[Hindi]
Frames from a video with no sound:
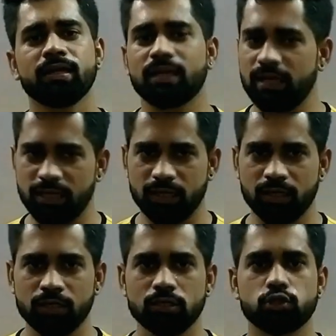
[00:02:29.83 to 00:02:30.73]
कि
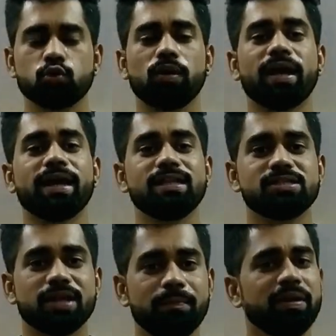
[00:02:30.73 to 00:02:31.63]
जो
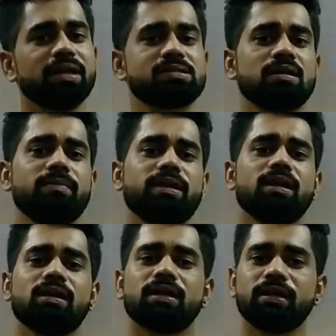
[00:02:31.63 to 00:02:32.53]
एल्जेब्रिक सम है ना
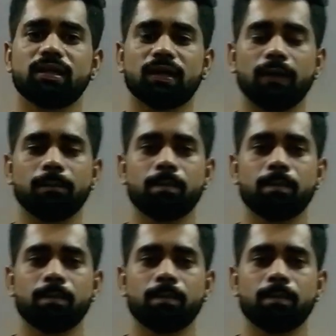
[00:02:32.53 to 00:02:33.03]
करंट का